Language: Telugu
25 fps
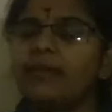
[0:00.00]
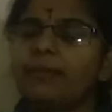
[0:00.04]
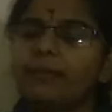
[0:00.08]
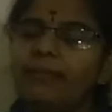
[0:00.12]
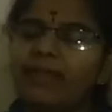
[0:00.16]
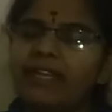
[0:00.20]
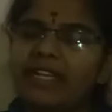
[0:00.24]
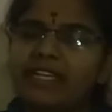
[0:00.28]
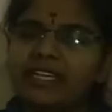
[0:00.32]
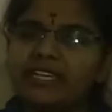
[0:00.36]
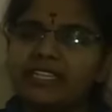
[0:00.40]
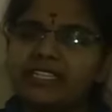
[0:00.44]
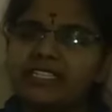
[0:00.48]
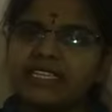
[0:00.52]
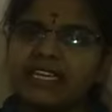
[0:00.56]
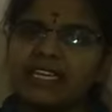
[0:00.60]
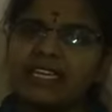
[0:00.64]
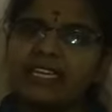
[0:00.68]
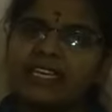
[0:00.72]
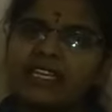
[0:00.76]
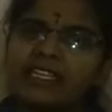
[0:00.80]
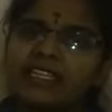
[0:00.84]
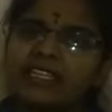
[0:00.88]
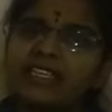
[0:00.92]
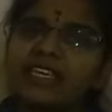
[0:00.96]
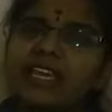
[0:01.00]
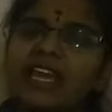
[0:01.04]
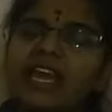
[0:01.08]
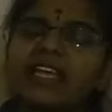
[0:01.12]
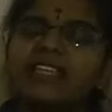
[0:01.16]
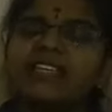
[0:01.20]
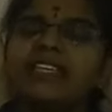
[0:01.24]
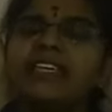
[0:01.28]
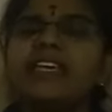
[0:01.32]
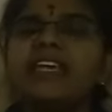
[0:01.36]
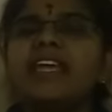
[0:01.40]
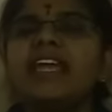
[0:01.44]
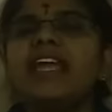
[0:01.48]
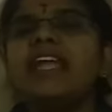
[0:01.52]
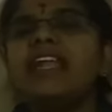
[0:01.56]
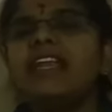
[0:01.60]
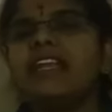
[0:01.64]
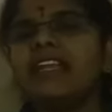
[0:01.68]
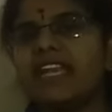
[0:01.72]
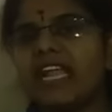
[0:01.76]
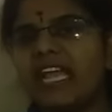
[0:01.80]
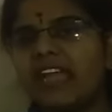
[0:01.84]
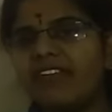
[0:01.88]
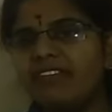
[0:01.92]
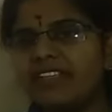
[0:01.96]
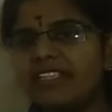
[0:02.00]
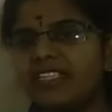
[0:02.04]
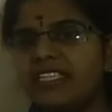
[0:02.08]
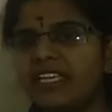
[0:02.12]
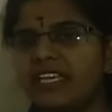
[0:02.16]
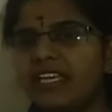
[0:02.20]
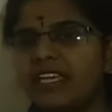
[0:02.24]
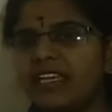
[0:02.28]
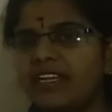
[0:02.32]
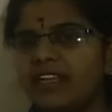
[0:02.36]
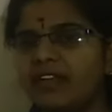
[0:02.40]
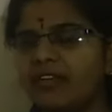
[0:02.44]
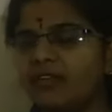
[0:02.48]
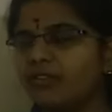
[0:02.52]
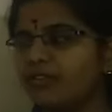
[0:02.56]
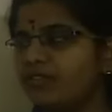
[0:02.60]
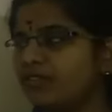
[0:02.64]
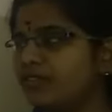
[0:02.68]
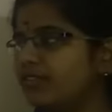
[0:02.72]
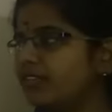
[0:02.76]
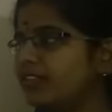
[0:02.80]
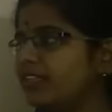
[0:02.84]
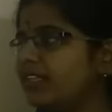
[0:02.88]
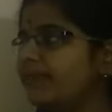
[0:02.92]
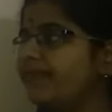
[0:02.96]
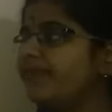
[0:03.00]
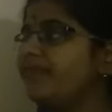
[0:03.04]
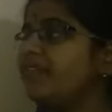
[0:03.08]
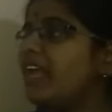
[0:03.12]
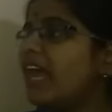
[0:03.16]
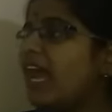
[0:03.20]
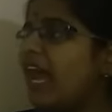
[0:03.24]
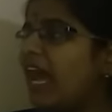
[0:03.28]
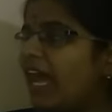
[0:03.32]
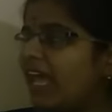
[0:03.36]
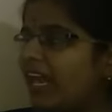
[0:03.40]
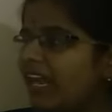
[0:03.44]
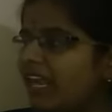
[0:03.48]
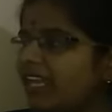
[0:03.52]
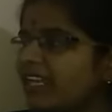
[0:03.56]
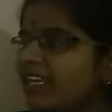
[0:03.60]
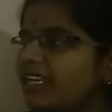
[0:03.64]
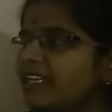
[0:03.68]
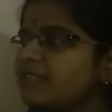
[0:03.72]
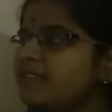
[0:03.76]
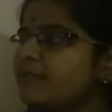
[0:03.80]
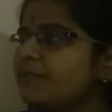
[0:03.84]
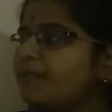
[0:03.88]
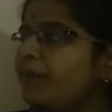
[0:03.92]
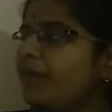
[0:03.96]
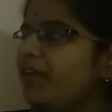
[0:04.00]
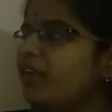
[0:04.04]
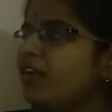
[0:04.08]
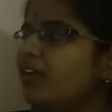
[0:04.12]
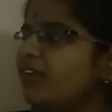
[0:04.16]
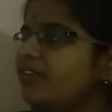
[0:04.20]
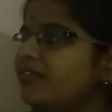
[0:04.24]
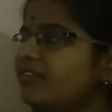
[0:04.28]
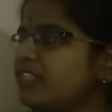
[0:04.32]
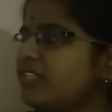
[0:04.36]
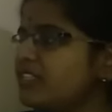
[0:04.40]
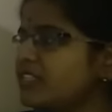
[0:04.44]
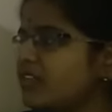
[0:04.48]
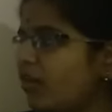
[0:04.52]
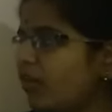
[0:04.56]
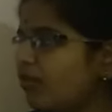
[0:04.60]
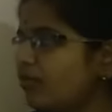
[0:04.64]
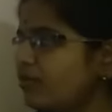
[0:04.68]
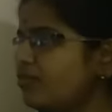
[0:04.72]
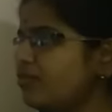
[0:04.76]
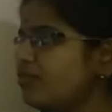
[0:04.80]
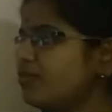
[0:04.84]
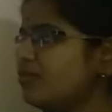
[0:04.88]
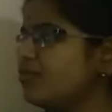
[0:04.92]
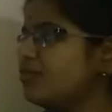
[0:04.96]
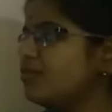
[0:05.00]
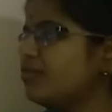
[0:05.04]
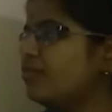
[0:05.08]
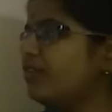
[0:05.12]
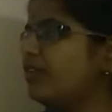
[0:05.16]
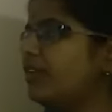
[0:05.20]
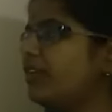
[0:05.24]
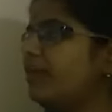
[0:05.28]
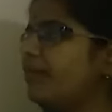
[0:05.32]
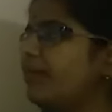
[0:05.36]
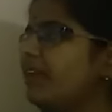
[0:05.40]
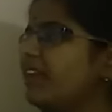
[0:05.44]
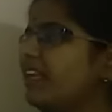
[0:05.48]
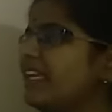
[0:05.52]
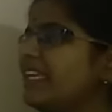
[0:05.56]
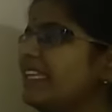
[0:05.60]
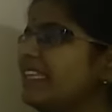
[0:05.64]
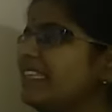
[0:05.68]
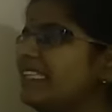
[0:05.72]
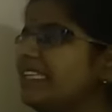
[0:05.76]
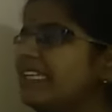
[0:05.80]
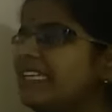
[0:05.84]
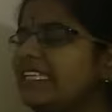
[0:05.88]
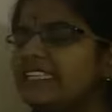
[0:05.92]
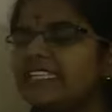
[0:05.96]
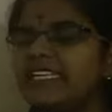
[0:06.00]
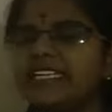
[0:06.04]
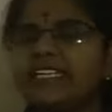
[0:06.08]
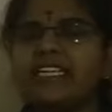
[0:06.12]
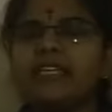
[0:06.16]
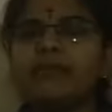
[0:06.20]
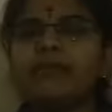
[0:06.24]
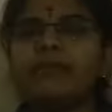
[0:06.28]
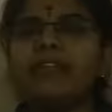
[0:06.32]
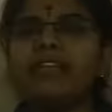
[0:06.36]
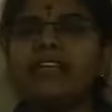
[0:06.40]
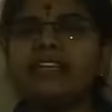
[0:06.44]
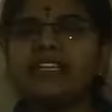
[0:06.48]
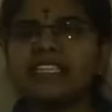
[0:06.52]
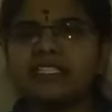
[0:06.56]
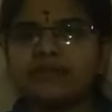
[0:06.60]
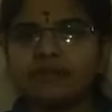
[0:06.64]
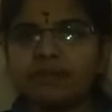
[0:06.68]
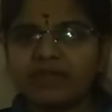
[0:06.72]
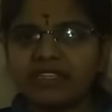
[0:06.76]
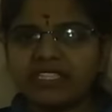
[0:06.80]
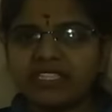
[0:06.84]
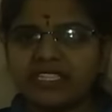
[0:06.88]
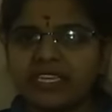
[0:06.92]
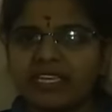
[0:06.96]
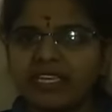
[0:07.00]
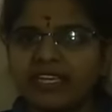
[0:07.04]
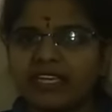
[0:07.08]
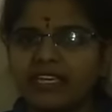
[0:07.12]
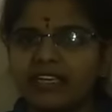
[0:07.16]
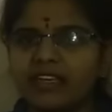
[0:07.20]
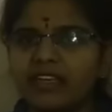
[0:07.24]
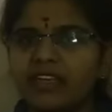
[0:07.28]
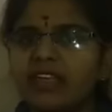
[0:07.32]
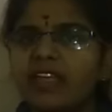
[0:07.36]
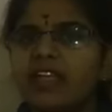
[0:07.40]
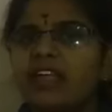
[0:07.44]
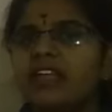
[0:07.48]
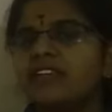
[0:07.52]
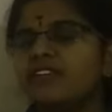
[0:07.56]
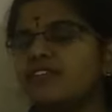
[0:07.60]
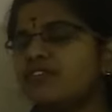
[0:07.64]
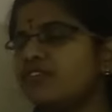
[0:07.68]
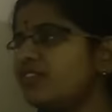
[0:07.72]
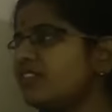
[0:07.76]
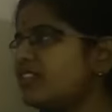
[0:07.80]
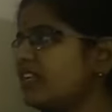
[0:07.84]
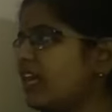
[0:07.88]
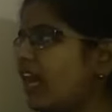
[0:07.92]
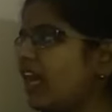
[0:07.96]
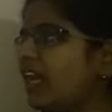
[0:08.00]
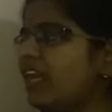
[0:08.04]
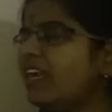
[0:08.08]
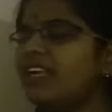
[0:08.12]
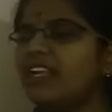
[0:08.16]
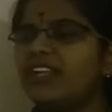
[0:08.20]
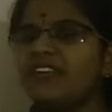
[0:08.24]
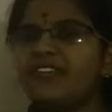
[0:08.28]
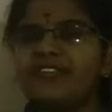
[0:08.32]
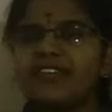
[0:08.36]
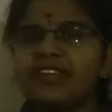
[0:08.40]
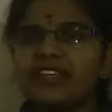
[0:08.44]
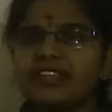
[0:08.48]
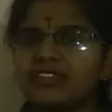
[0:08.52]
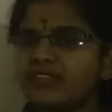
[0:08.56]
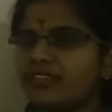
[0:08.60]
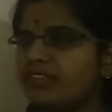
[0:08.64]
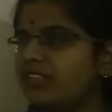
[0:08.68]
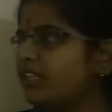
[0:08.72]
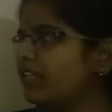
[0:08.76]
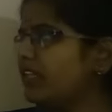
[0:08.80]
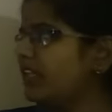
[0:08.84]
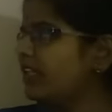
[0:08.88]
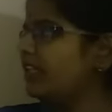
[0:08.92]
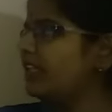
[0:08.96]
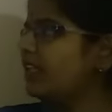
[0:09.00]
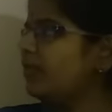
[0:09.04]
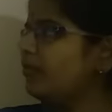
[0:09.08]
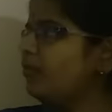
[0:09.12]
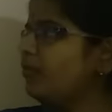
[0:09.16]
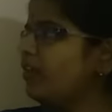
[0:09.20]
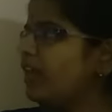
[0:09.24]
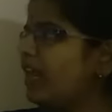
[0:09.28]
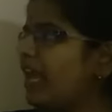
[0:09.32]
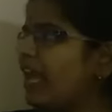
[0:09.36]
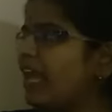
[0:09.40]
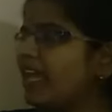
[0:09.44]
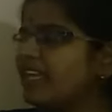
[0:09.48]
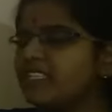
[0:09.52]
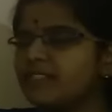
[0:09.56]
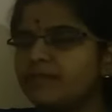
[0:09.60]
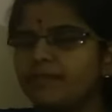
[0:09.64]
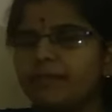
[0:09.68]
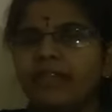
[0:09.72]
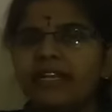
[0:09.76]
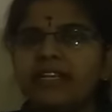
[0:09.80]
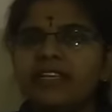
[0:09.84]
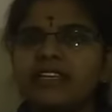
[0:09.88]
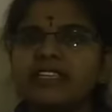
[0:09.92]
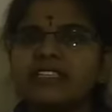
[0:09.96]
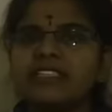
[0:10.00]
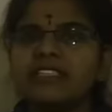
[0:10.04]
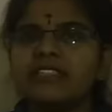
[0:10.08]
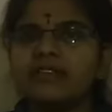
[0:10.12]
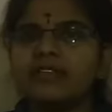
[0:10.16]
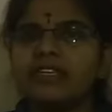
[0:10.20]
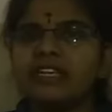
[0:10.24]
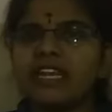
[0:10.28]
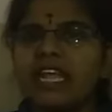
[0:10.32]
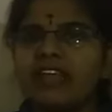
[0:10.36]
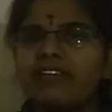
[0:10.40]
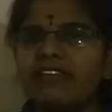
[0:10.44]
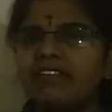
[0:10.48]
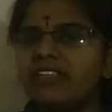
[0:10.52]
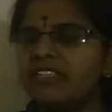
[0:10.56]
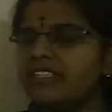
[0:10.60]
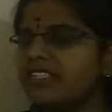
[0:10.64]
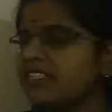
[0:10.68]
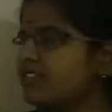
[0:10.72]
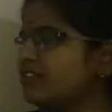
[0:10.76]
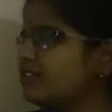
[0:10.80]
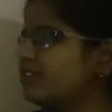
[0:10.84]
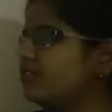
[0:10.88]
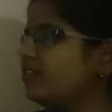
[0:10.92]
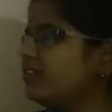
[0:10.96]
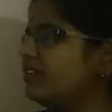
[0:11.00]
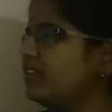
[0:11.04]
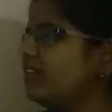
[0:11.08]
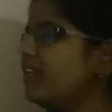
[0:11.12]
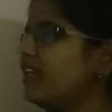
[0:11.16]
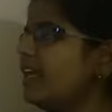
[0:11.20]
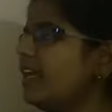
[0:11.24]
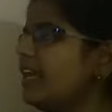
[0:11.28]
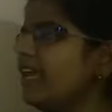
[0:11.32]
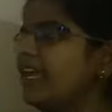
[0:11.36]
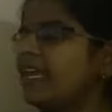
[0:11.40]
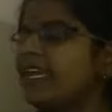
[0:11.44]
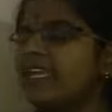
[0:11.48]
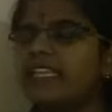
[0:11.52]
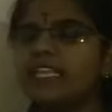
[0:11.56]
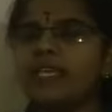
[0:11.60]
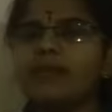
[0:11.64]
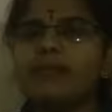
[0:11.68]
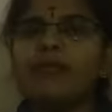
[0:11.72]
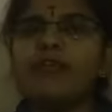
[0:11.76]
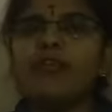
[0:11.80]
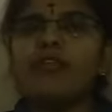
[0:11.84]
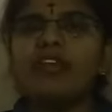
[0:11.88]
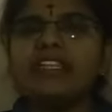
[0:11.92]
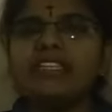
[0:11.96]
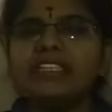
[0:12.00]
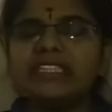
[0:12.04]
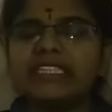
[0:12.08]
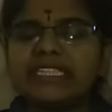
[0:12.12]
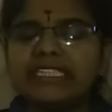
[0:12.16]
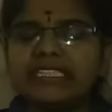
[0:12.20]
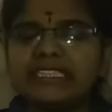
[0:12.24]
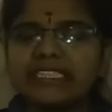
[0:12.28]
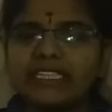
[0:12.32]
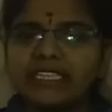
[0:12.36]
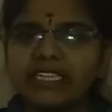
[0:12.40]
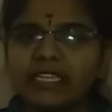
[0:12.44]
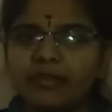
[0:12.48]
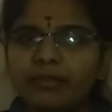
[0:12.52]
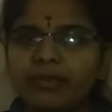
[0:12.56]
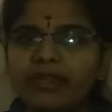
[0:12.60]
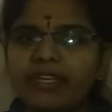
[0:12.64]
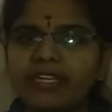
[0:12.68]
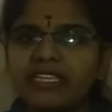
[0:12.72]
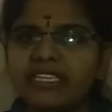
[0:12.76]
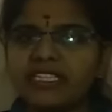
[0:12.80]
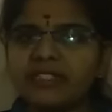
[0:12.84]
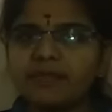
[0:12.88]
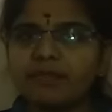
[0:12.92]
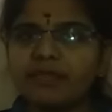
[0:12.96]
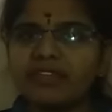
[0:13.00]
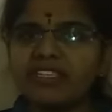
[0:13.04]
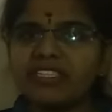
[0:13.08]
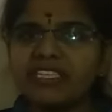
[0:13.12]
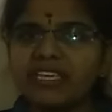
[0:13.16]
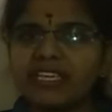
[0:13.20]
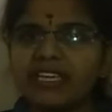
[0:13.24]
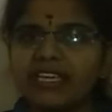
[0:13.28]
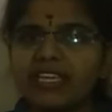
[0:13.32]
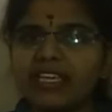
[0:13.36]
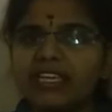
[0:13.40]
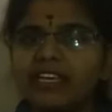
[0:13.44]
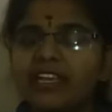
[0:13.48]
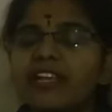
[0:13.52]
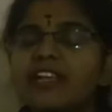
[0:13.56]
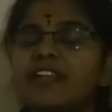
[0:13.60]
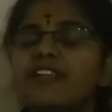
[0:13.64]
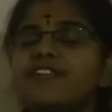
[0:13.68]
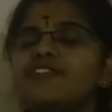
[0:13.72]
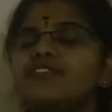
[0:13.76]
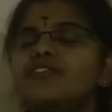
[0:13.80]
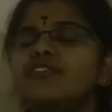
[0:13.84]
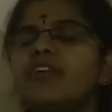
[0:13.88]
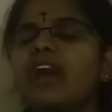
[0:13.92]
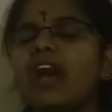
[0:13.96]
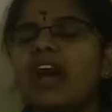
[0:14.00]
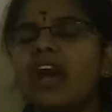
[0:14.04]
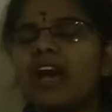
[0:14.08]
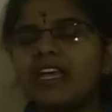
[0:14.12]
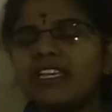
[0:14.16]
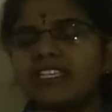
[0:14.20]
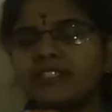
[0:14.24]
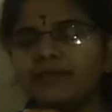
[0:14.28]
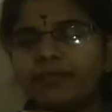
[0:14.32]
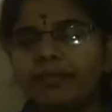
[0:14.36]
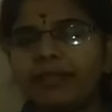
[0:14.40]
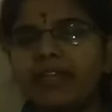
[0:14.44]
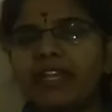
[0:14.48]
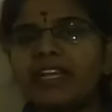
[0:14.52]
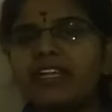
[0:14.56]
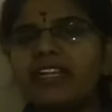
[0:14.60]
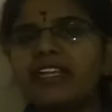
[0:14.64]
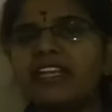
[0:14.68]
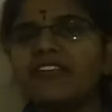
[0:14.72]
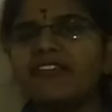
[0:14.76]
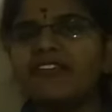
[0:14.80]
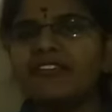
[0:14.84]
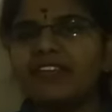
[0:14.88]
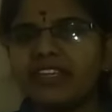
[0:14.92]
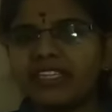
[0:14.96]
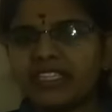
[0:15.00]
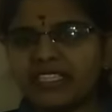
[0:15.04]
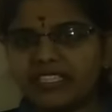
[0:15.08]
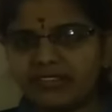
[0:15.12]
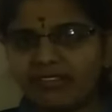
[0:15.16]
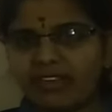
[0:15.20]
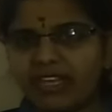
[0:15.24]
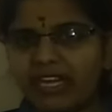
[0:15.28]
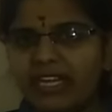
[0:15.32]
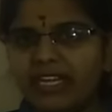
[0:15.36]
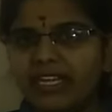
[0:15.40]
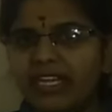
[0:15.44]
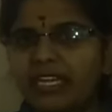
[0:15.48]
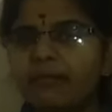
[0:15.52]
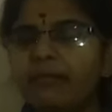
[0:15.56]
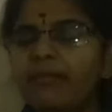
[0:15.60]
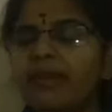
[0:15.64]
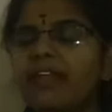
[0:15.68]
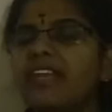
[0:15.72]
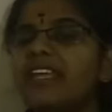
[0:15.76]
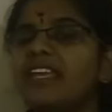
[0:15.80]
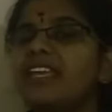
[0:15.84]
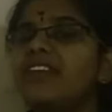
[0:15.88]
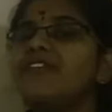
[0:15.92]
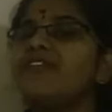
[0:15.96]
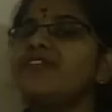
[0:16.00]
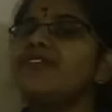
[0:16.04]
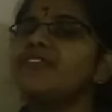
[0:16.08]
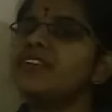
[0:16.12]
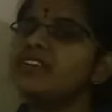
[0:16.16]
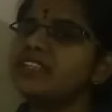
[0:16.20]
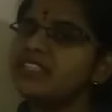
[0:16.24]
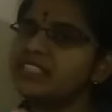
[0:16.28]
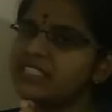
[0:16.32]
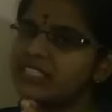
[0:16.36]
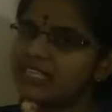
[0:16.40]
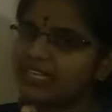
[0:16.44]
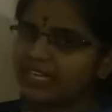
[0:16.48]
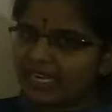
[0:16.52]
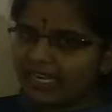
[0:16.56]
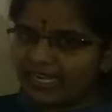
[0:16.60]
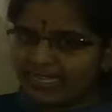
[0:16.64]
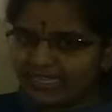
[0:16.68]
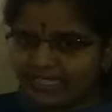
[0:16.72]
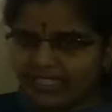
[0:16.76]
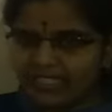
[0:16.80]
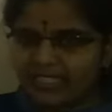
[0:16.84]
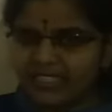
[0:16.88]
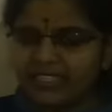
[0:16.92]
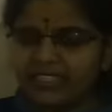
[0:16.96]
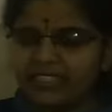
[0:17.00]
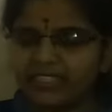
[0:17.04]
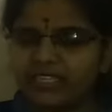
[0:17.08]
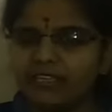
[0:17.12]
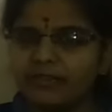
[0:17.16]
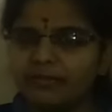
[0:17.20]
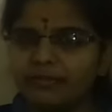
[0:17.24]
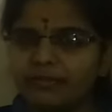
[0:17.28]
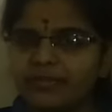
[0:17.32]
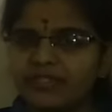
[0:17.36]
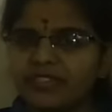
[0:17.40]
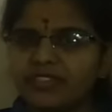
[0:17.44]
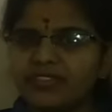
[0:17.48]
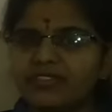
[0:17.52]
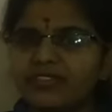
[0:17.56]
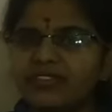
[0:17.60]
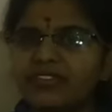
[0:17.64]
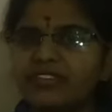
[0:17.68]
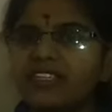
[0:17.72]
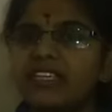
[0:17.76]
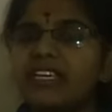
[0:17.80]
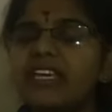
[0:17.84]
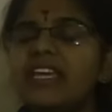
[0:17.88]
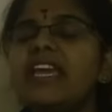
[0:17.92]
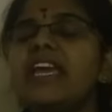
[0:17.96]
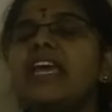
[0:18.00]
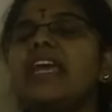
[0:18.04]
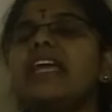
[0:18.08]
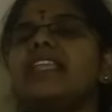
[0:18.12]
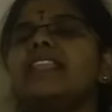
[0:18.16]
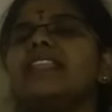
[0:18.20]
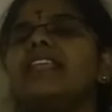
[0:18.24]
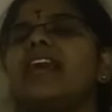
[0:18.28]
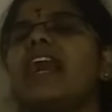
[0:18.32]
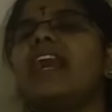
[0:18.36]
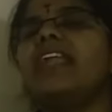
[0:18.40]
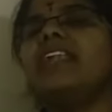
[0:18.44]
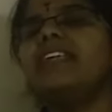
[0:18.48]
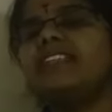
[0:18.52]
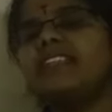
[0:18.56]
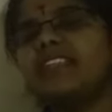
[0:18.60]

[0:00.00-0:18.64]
మీటర్స్ అనేది అది ట్రావెల్ చేయగలుగుతుంది అలాగే స్పీడ్ ఆఫ్ ది సౌండ్ చూసుకుంటే మనకి త్రీ థర్టీ మీటర్స్ పర్ సెకండ్ సో చాలా డిఫరెన్స్ ఉంది ఇదేమో లాక్స్ మీటర్స్ ట్రావెల్ చేస్తుంది ఇదేమో ఓన్లీ త్రీ థర్టీ మీటర్స్ పర్ సెకండ్ సో ఆ స్పీడ్ డిఫరెన్స్ వల్లనే మనకి ఫస్ట్ లైట్ అనేది కనిపిస్తుంది దాని